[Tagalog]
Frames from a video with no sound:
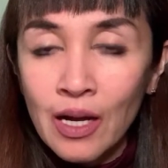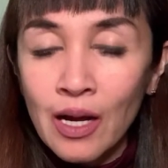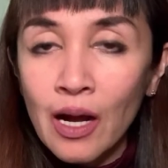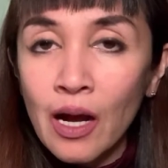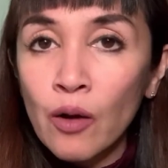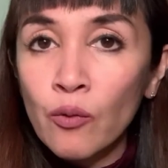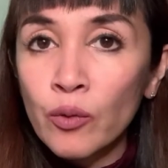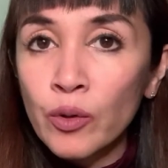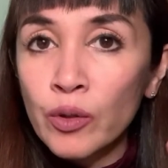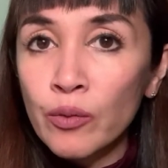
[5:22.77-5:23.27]

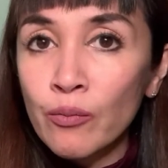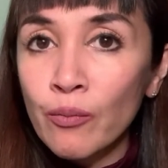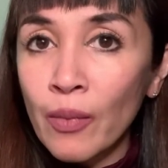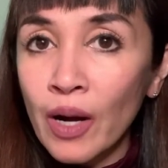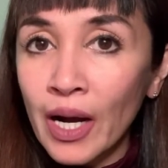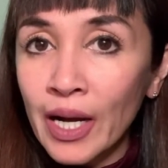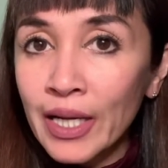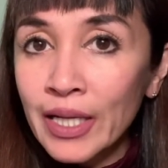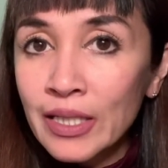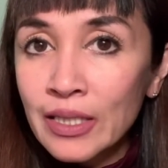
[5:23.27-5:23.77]
our
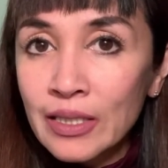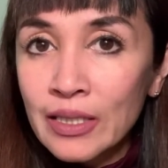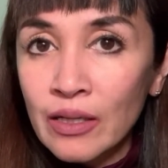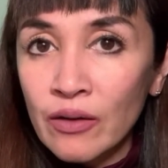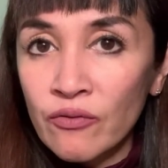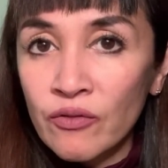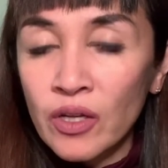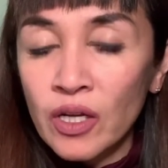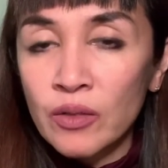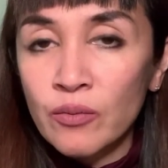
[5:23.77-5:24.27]
minds
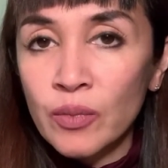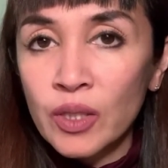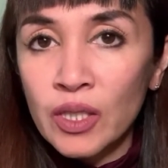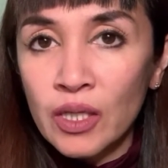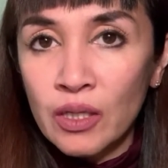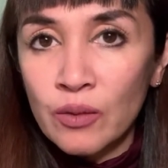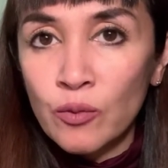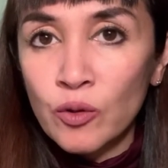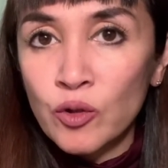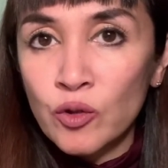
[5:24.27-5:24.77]
have not been
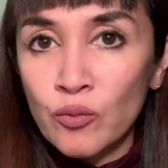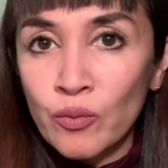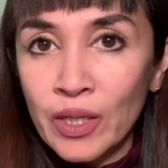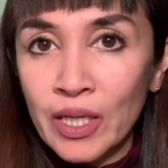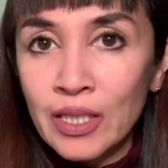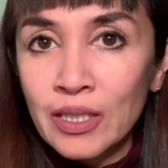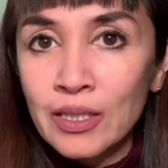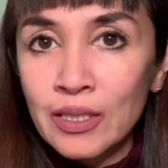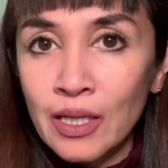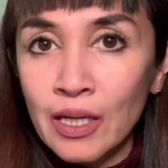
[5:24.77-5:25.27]
able to
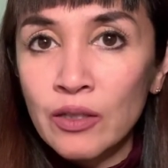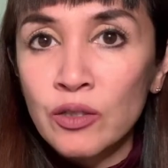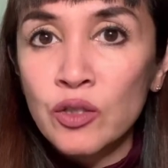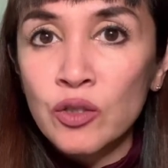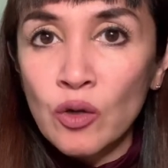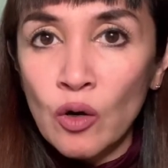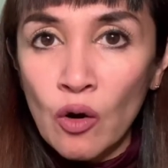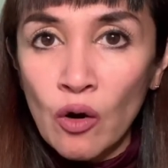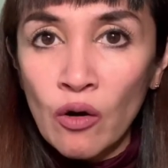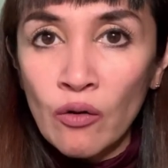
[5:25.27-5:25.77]
make
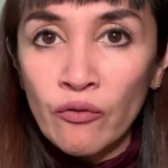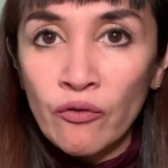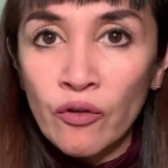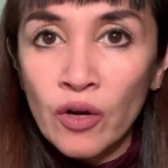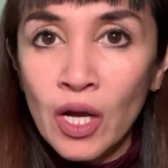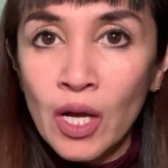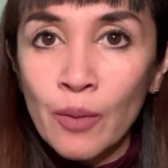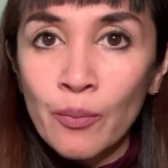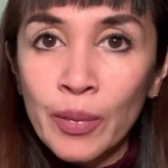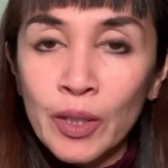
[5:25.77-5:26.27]
sense of,
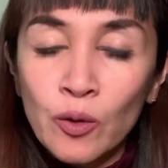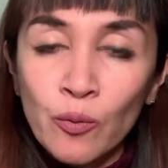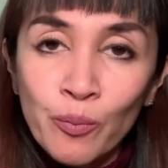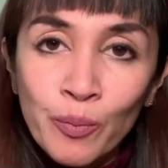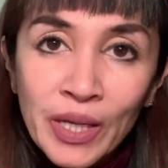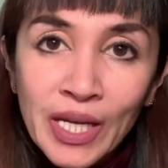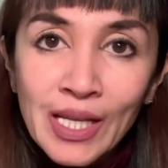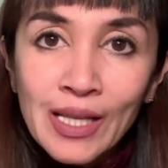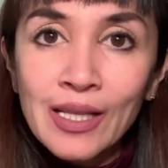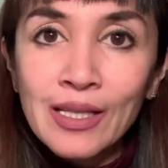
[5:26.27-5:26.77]
pero
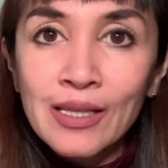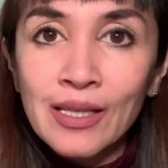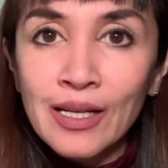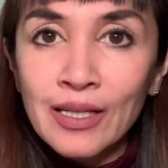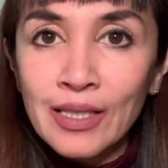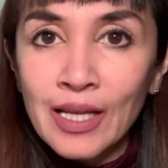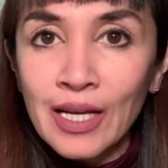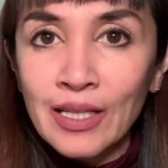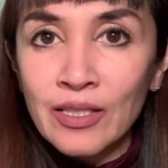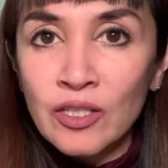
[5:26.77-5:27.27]
pilit
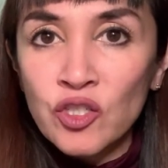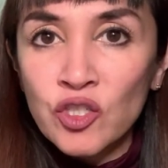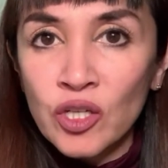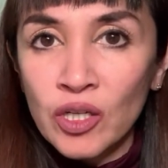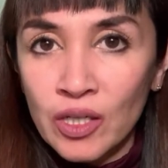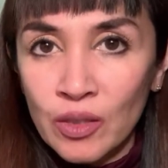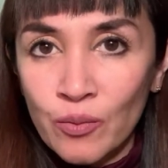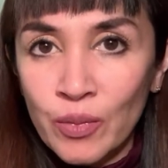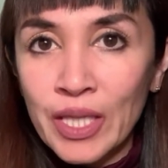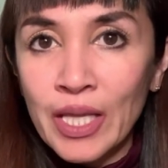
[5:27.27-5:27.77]
lang natin
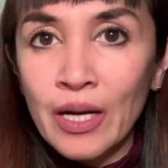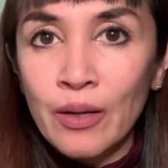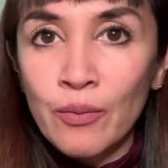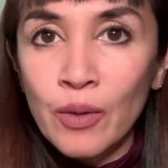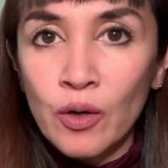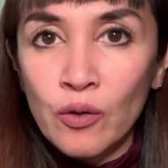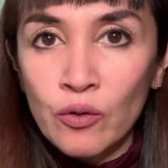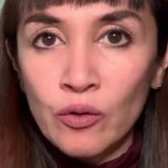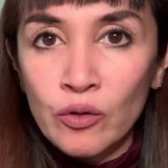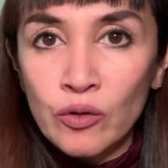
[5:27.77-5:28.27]
siyang
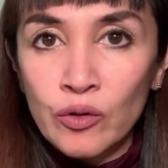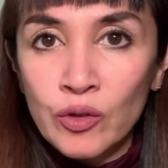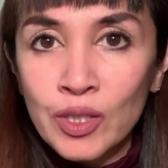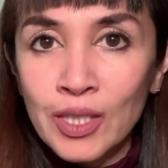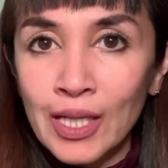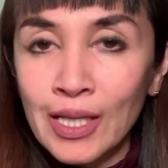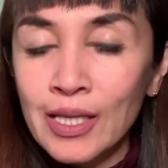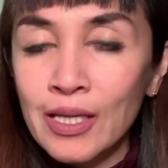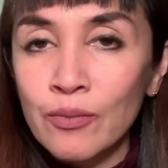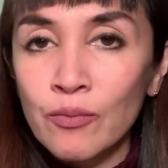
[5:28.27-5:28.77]
ibinabaon
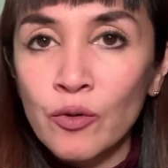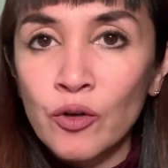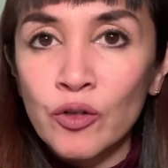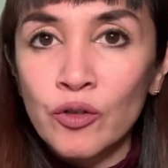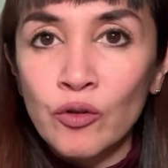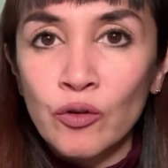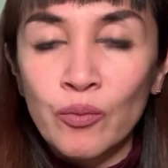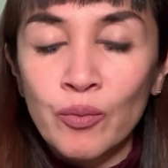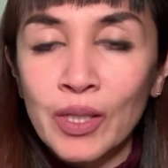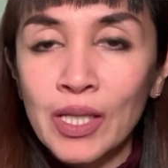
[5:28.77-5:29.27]
sa
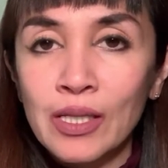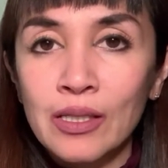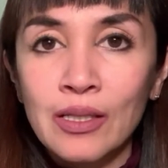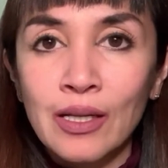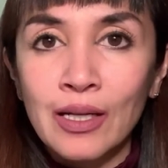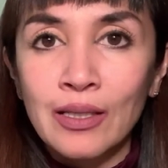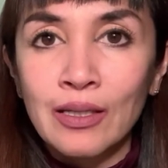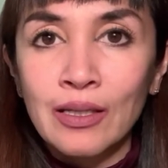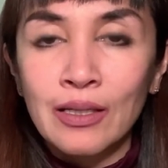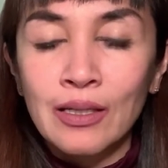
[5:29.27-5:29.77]
limot or pilit
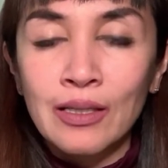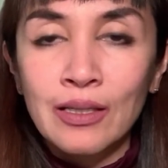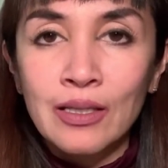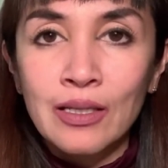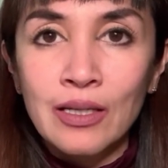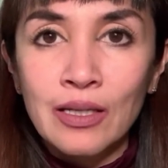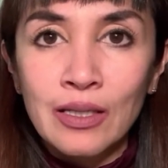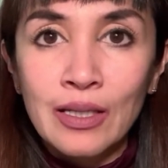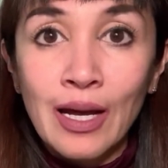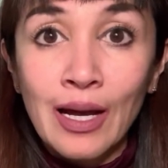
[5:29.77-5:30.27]
nating
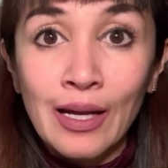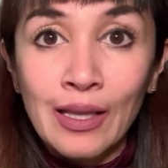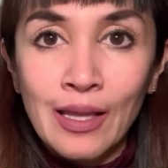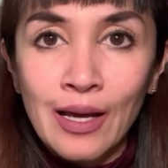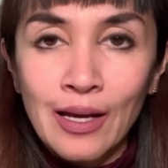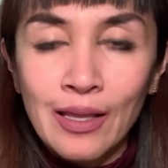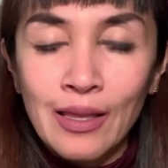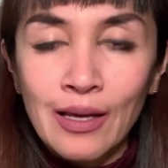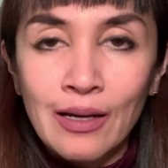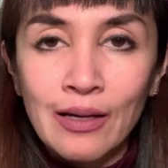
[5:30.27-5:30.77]
hindi
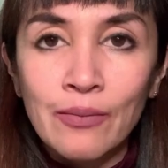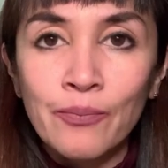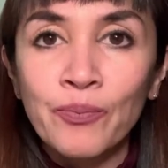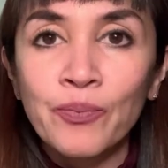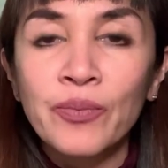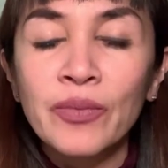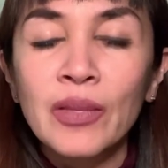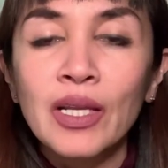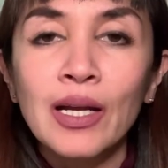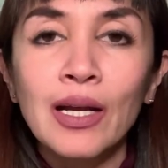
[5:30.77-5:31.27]
inaalala,
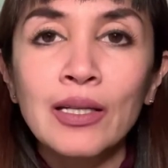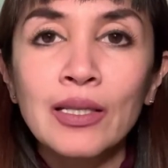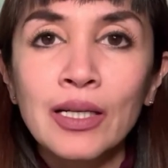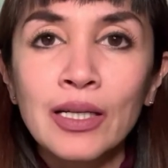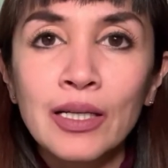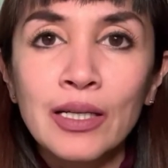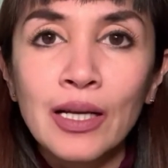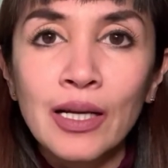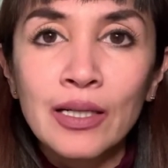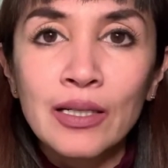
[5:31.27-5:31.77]
ang
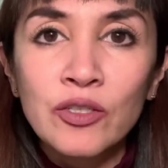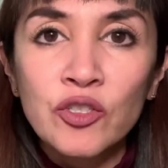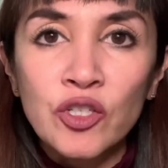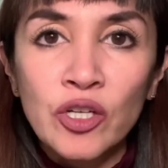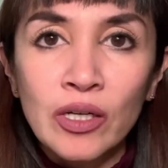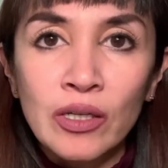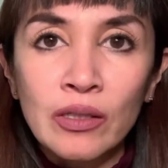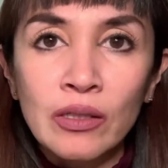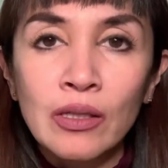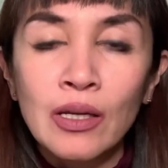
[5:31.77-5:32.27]
nangyayari
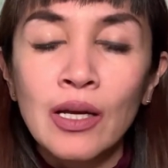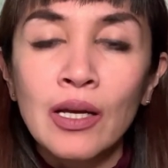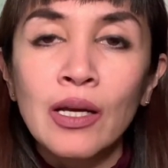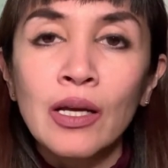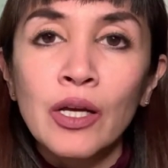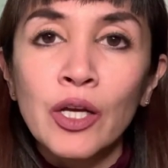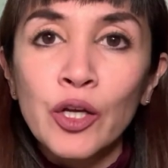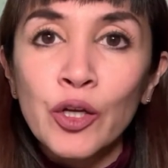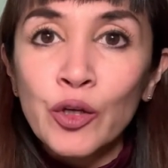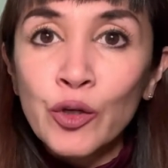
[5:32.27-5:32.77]
dyan,
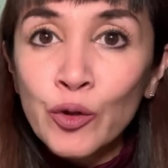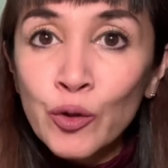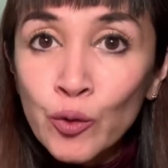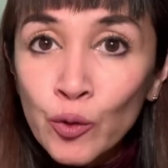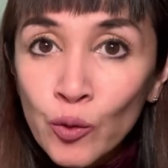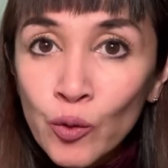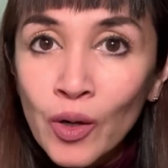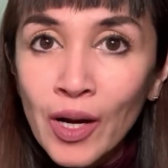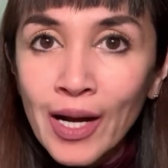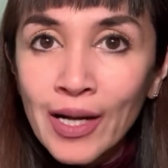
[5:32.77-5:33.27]
yung